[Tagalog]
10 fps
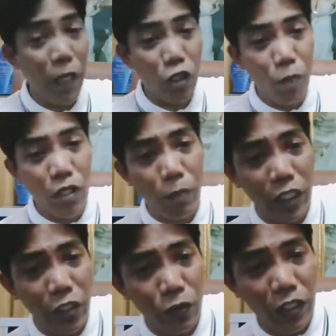Kompleto pong report
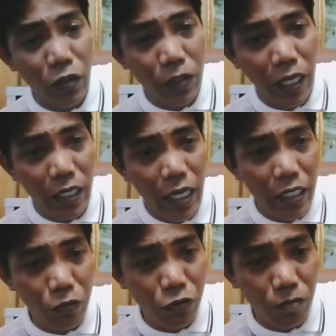ni Google, uh,
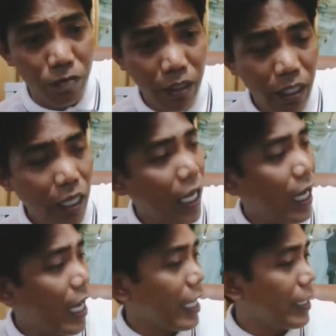ni YouTube.
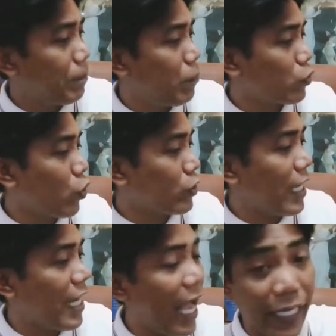Ang akin pong
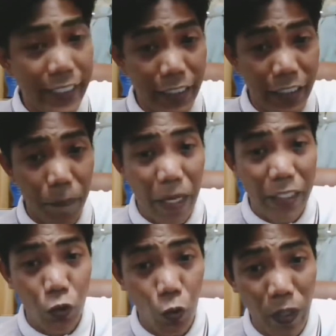total likes the
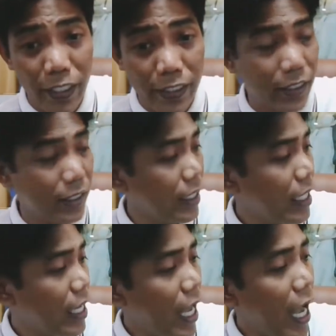past two weeks
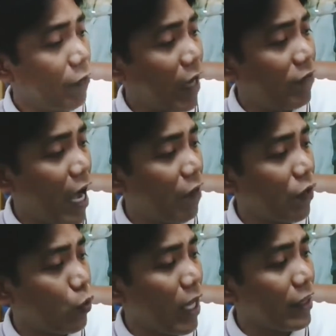ay
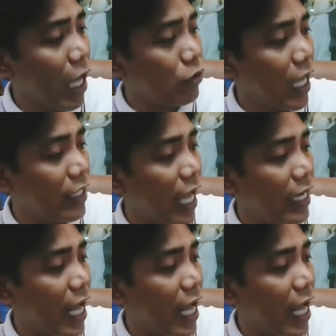501,983.